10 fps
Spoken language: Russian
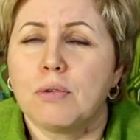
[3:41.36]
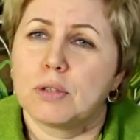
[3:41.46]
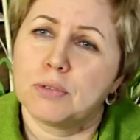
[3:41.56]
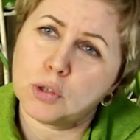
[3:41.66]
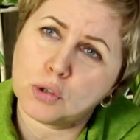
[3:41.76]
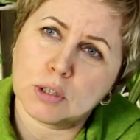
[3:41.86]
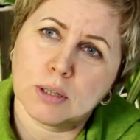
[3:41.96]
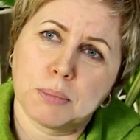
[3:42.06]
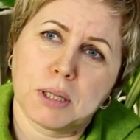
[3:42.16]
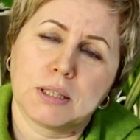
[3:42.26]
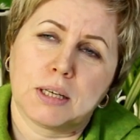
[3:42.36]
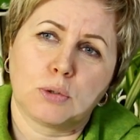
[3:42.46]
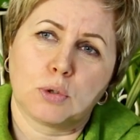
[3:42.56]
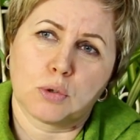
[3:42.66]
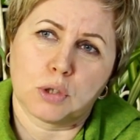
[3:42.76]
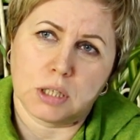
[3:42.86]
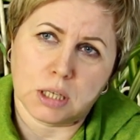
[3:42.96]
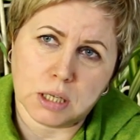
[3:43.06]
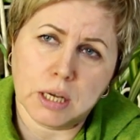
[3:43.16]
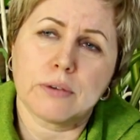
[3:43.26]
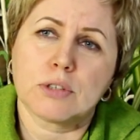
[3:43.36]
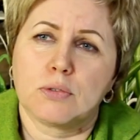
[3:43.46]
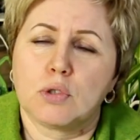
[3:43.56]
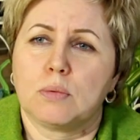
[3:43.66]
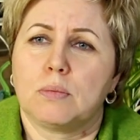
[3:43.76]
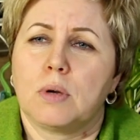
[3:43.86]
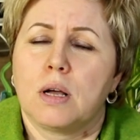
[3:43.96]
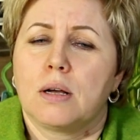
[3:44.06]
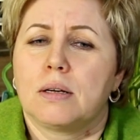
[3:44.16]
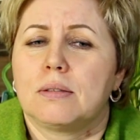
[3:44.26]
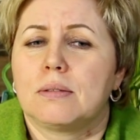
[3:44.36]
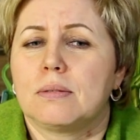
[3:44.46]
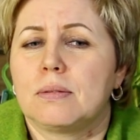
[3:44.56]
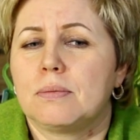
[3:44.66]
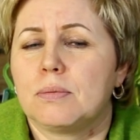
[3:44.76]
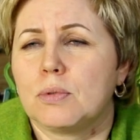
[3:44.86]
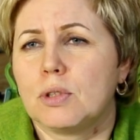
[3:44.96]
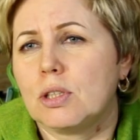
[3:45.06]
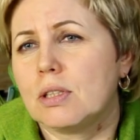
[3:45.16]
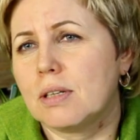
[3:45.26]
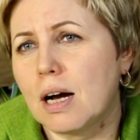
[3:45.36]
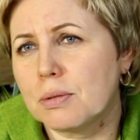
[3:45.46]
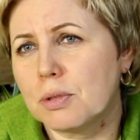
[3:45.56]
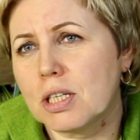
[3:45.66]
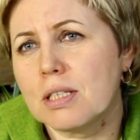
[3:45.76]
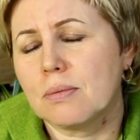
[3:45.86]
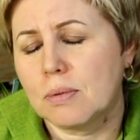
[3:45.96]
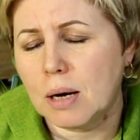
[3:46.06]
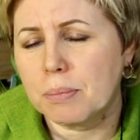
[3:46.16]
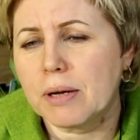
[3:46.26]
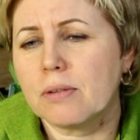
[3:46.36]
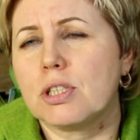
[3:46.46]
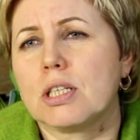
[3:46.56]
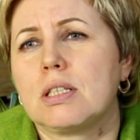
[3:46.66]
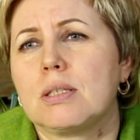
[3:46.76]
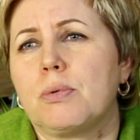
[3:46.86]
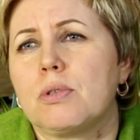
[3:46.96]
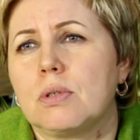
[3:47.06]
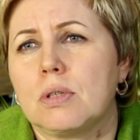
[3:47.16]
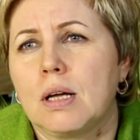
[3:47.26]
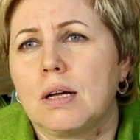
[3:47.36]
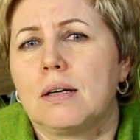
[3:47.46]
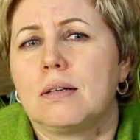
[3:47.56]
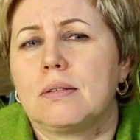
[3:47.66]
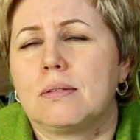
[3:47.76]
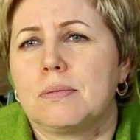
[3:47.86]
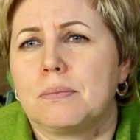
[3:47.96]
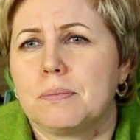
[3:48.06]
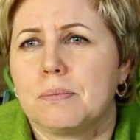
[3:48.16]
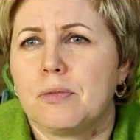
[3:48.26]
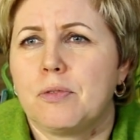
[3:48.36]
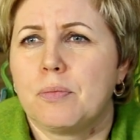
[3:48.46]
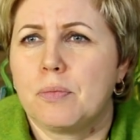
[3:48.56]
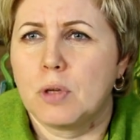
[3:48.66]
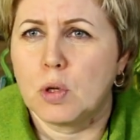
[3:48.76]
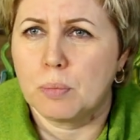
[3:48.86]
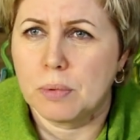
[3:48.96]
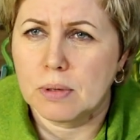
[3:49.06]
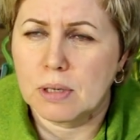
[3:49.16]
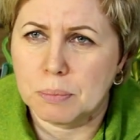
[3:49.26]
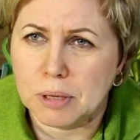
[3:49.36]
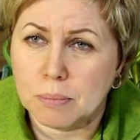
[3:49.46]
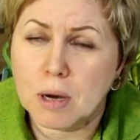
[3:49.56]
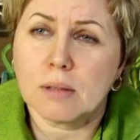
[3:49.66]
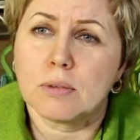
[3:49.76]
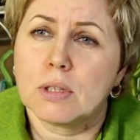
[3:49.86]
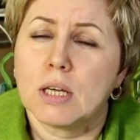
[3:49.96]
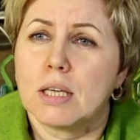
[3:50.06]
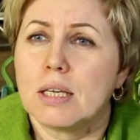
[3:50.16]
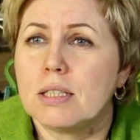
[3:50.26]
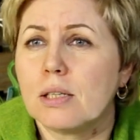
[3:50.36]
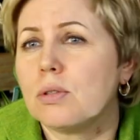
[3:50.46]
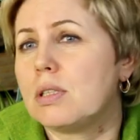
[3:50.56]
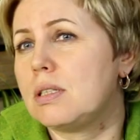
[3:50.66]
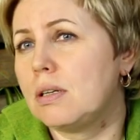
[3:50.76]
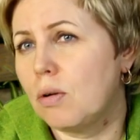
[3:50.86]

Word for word: вот высушенные плоды, которые уже созревшие, все, эм, как, часто, как правило, часто используют эм, ее, их перемалывают и делают из них